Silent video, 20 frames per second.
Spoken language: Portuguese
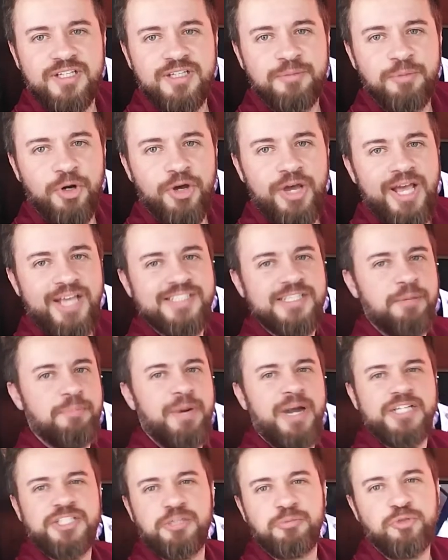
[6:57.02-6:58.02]
Mano, essa
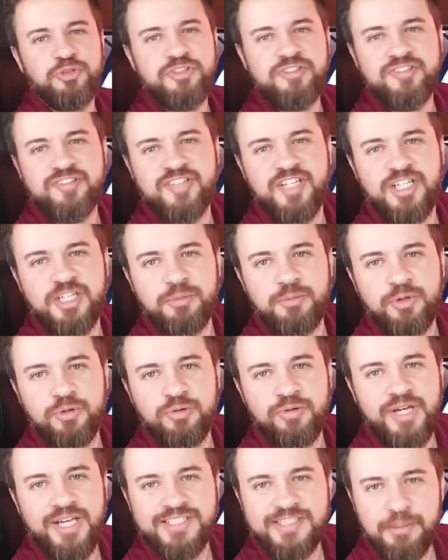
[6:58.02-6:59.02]
parte é muito insana,
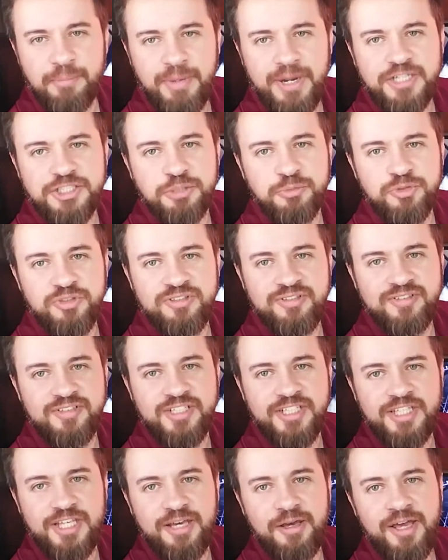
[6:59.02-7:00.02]
meu. Essa parte é muito
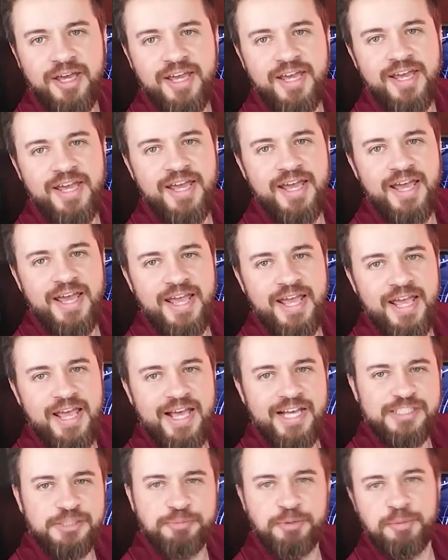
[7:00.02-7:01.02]
insana. Que é,
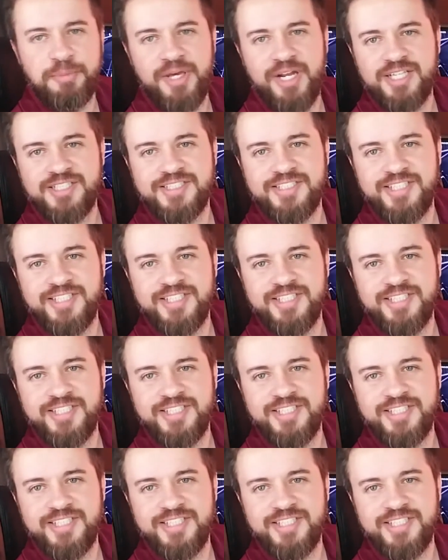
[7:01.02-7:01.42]
é as primeiras